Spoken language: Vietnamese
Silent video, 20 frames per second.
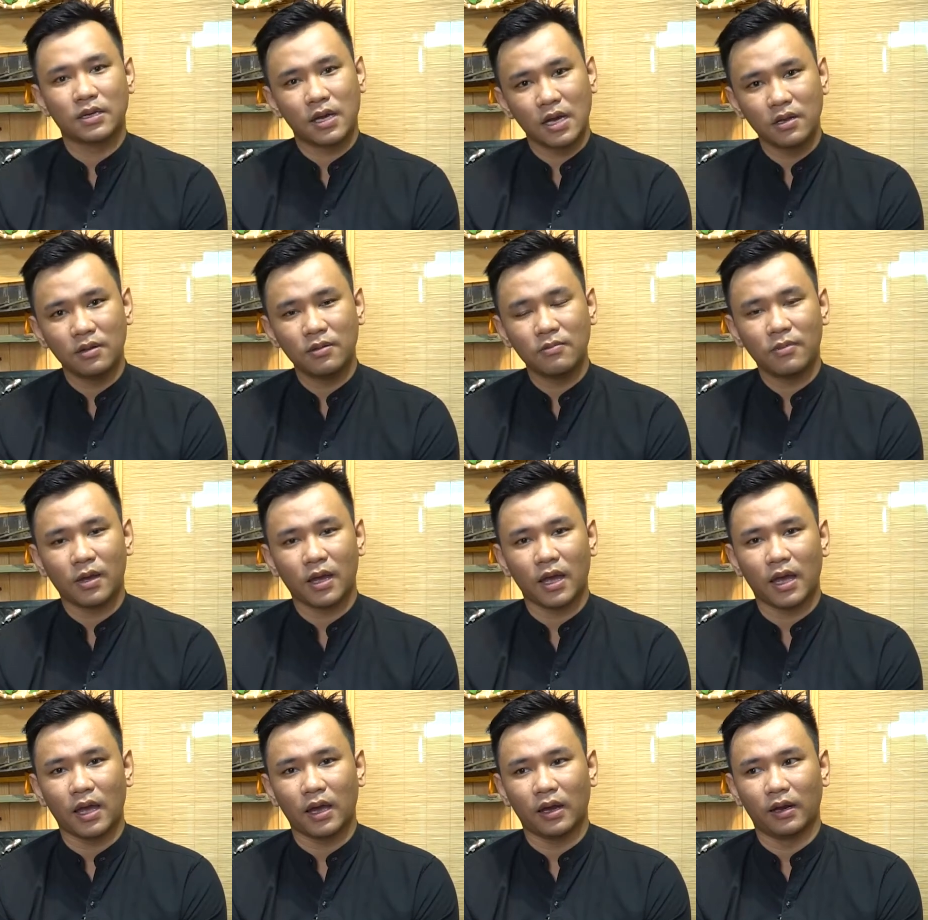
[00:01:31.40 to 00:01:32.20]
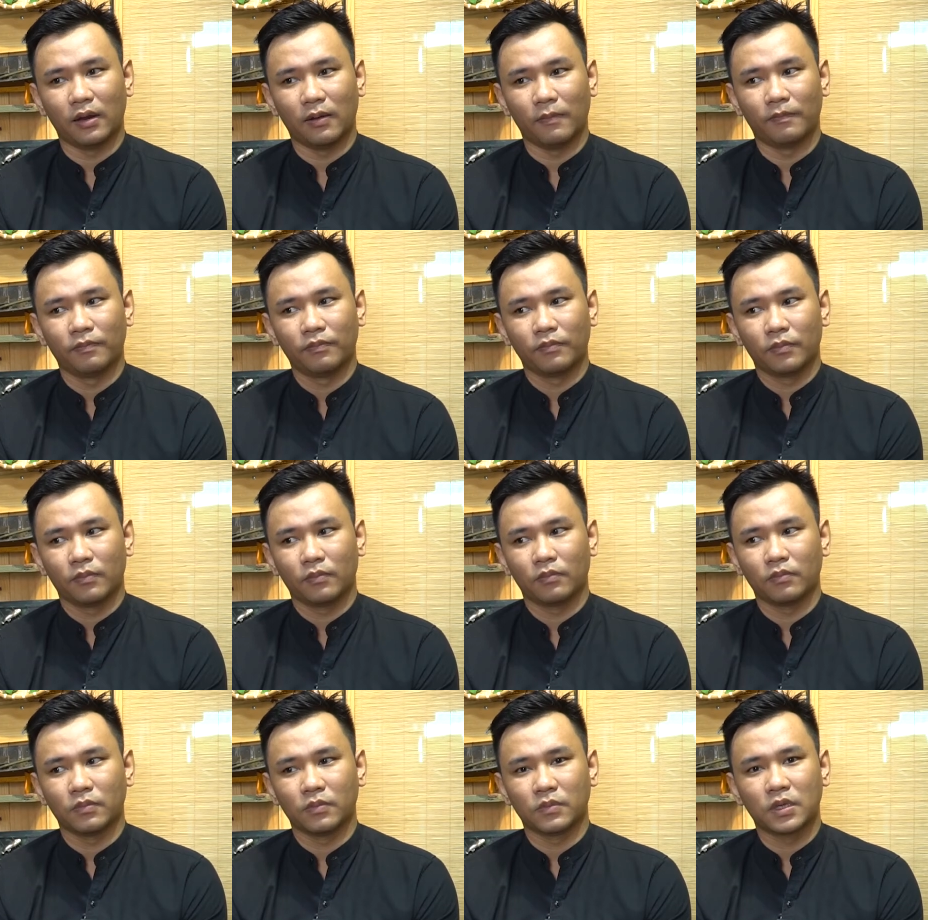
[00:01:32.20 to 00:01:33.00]
cứng và
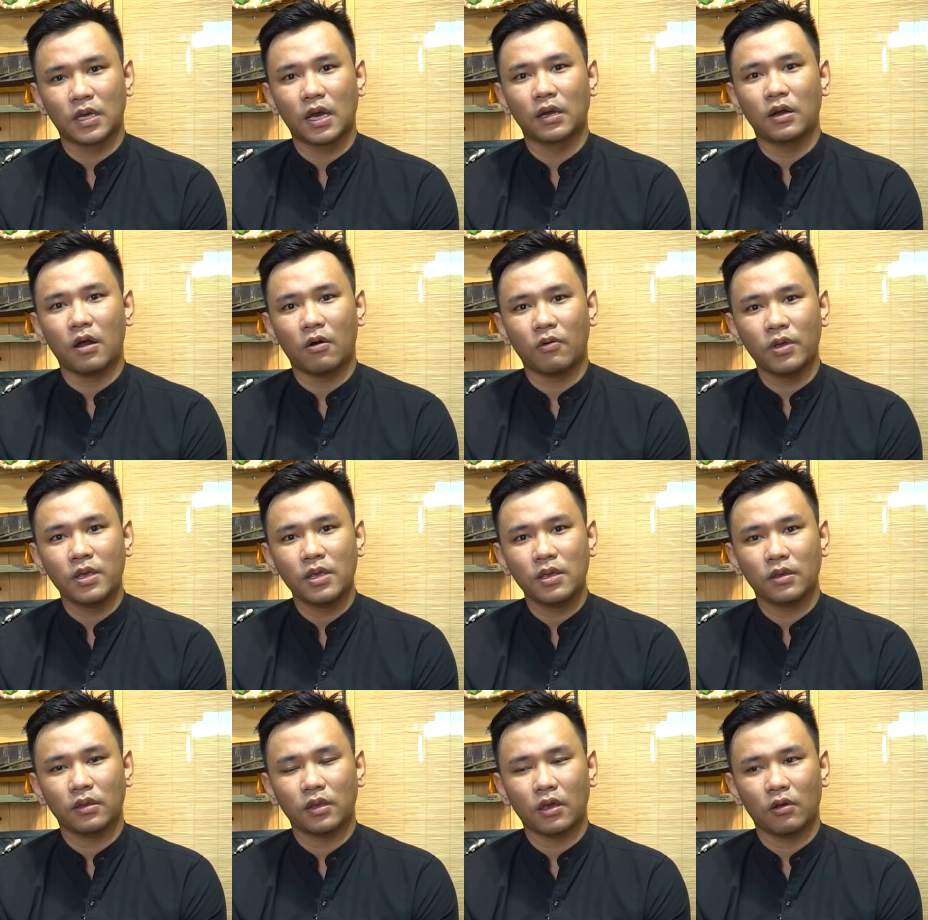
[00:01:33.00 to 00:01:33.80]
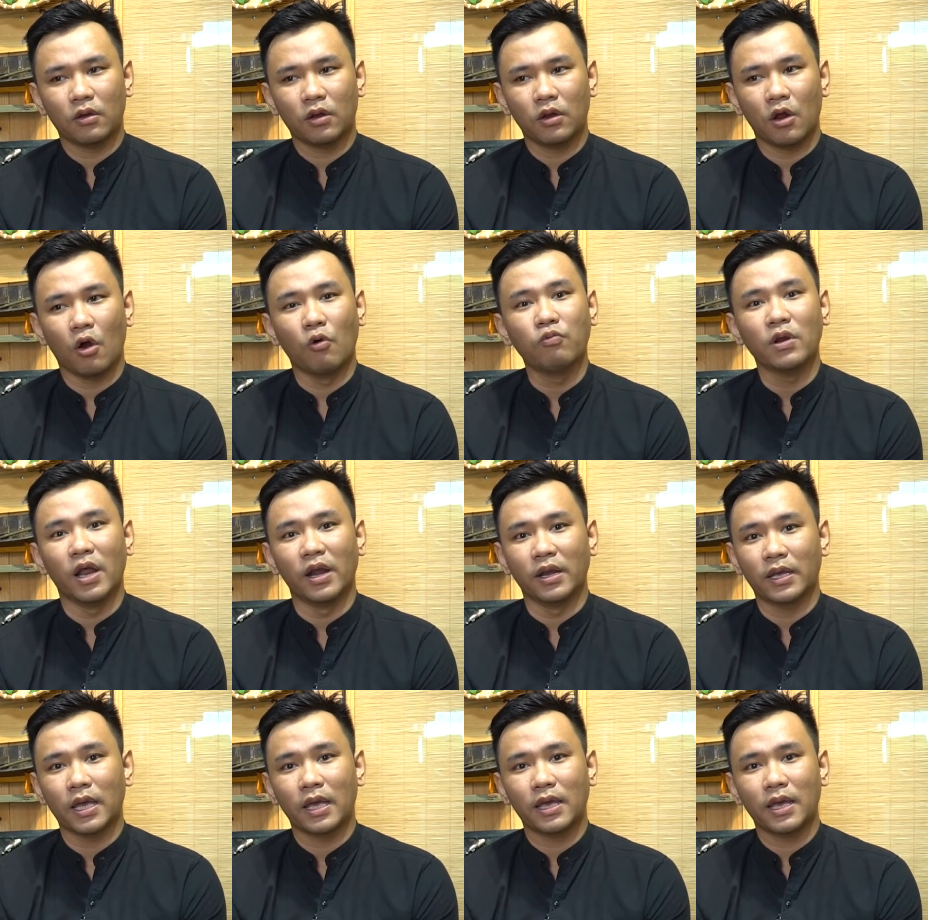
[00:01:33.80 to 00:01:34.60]
Ừ, cân đối cho nó ổn
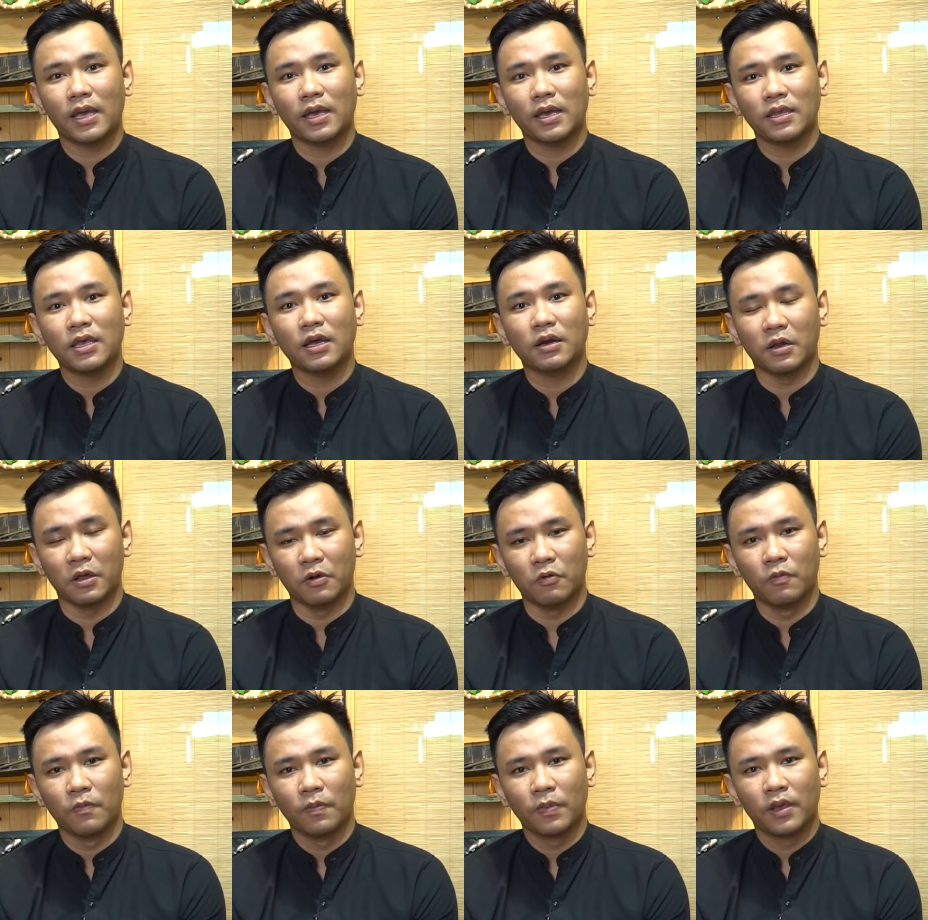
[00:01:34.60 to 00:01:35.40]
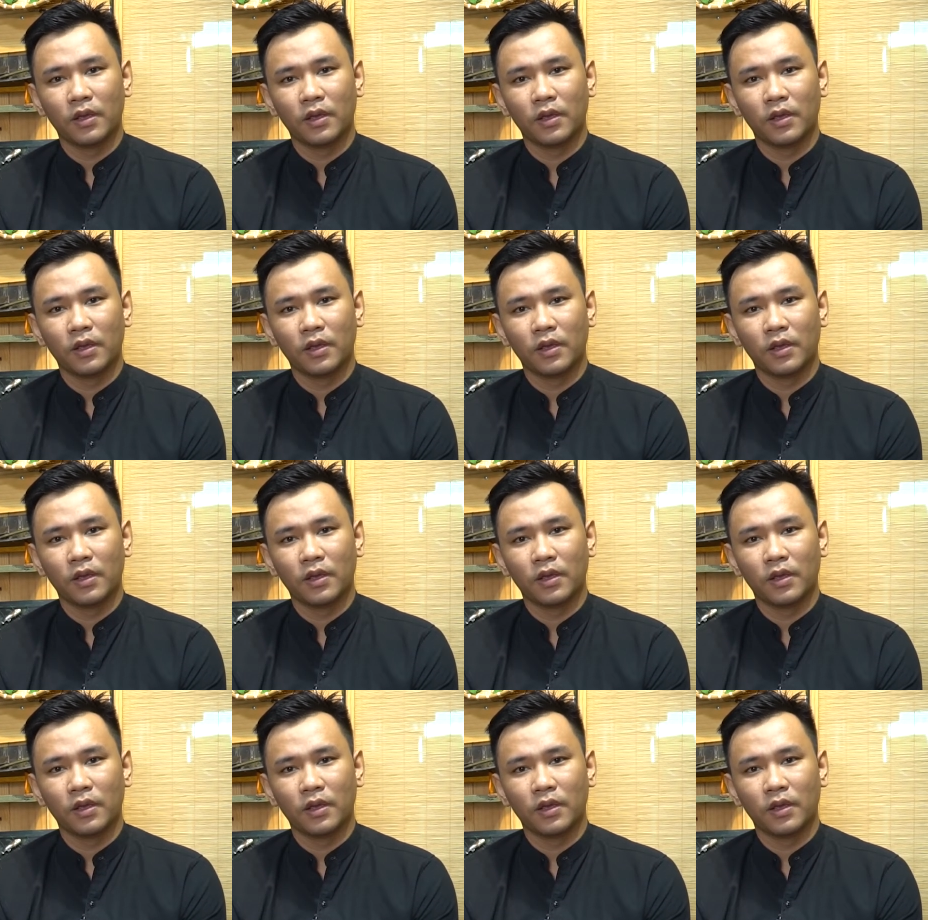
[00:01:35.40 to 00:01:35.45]
định cái cái cái chất liệu